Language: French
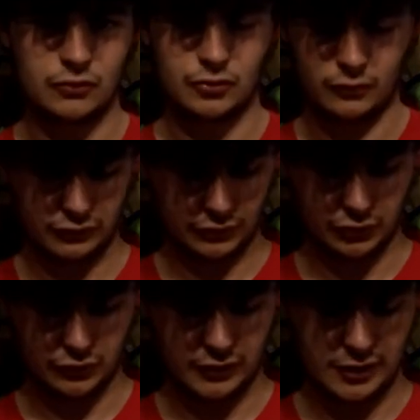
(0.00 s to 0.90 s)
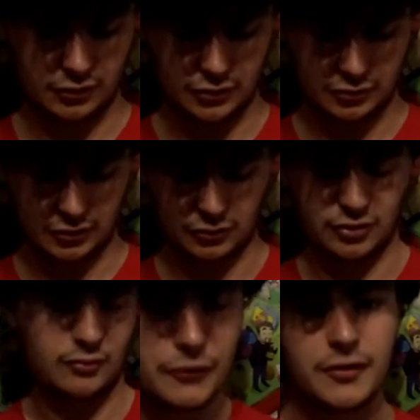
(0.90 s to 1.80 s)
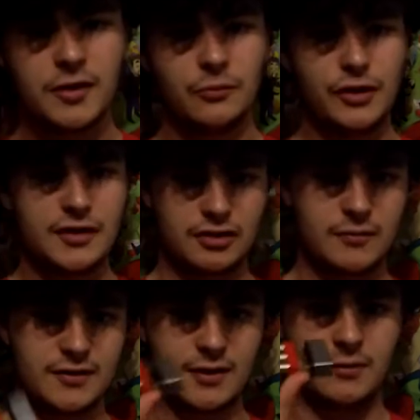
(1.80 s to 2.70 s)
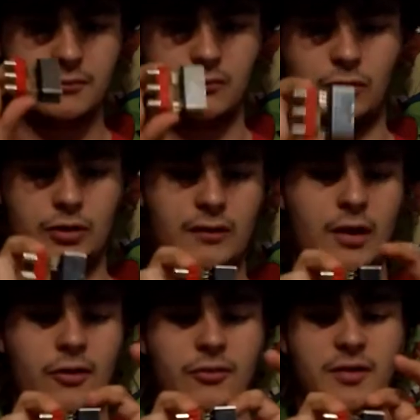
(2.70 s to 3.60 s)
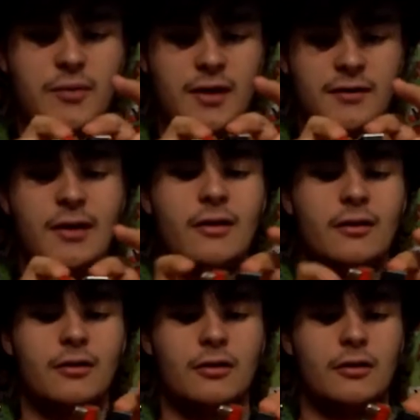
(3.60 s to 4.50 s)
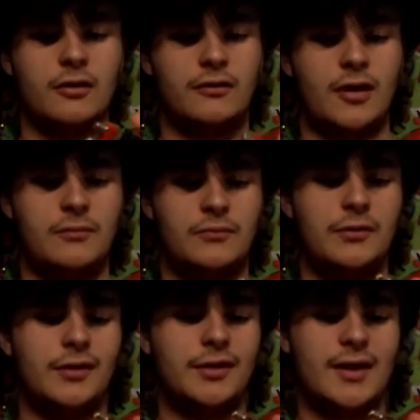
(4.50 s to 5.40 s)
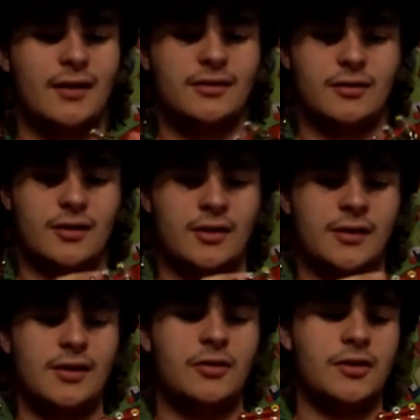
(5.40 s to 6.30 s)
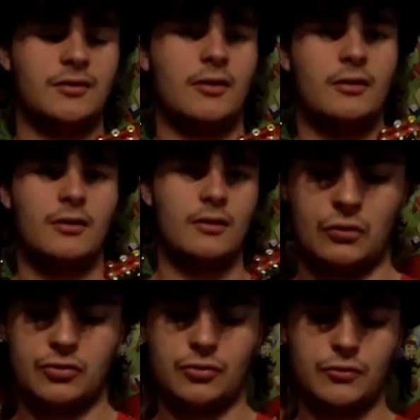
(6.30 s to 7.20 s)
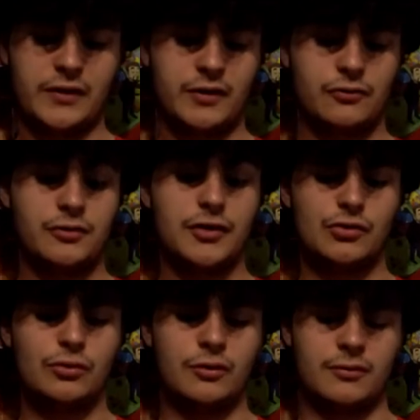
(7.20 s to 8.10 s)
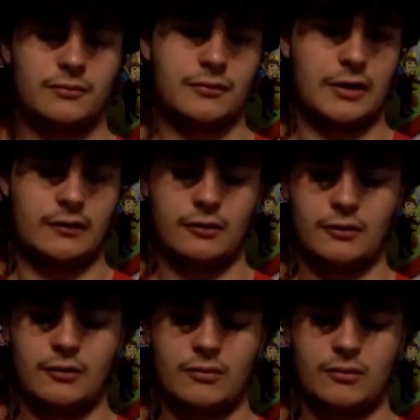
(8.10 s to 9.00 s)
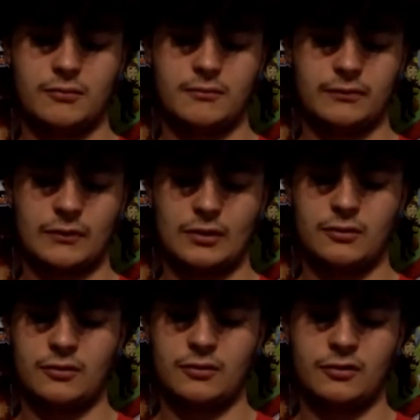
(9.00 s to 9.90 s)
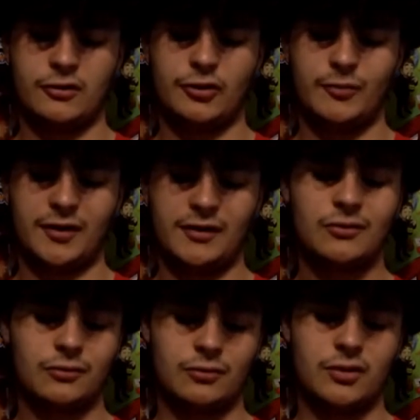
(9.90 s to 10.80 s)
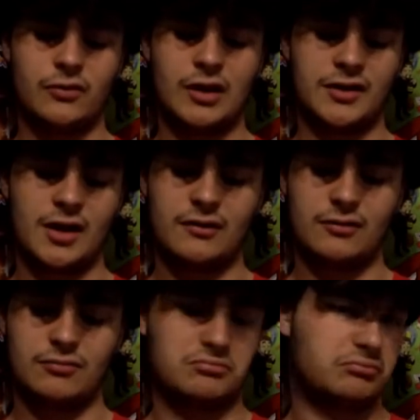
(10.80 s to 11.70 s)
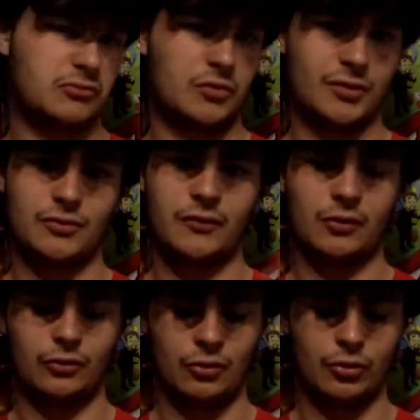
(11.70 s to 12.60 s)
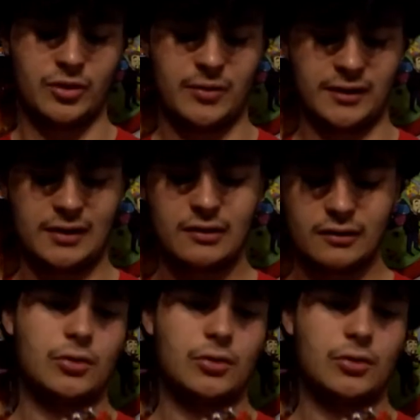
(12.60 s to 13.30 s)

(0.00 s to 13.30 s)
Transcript: Souvent, il faut trouver l'écran sur les côtés. Une fois démonté, ça ressemble à ça. Donc là, t'as la côté tu t'as une petite carte et t'as les connecteurs. Donc ce que tu fais, c'est que tu dessoudes euh, le connecteur Péritel, donc euh, au niveau de la carte. Comme ça, tu viens le côté Péritel.